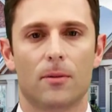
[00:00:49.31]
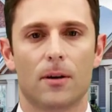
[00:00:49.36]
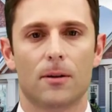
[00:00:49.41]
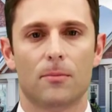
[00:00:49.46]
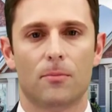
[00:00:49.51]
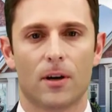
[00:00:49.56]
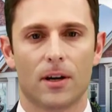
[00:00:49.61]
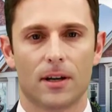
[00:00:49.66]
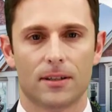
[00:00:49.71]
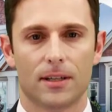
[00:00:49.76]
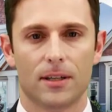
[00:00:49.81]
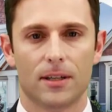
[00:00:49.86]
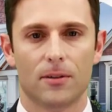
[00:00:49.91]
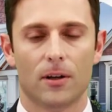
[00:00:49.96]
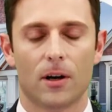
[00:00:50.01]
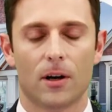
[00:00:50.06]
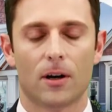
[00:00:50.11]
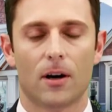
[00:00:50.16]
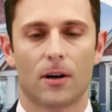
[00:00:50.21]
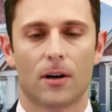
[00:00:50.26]
एक प्राचीन
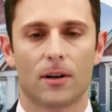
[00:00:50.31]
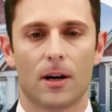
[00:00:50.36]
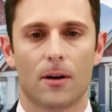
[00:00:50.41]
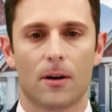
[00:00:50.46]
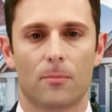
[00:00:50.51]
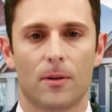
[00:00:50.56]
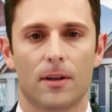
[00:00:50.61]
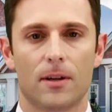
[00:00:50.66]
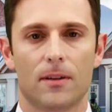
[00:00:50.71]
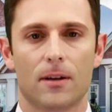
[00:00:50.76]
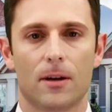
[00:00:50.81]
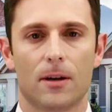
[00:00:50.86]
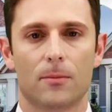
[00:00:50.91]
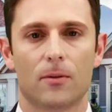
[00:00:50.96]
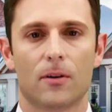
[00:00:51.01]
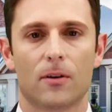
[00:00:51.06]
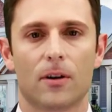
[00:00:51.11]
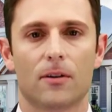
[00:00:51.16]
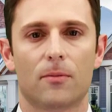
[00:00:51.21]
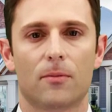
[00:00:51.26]
और आध्यात्मिक
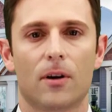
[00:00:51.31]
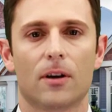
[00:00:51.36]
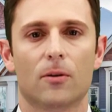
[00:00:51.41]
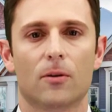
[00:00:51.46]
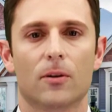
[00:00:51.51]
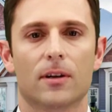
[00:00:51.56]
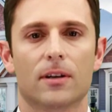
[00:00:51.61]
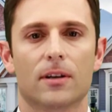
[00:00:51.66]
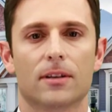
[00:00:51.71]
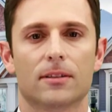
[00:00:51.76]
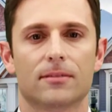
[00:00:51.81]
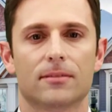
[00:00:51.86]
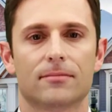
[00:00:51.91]
महत्व का स्थल है